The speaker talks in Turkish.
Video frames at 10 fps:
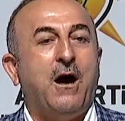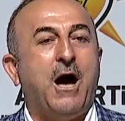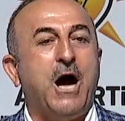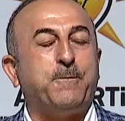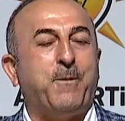
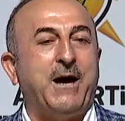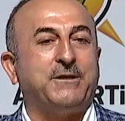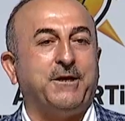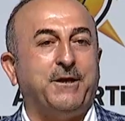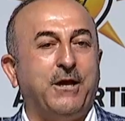AK
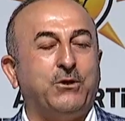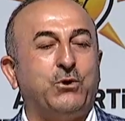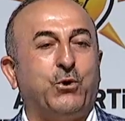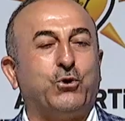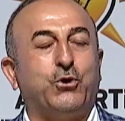Parti'nin
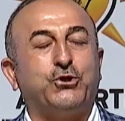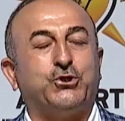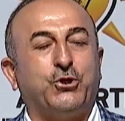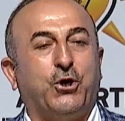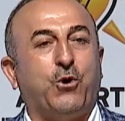
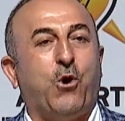kuruluşunun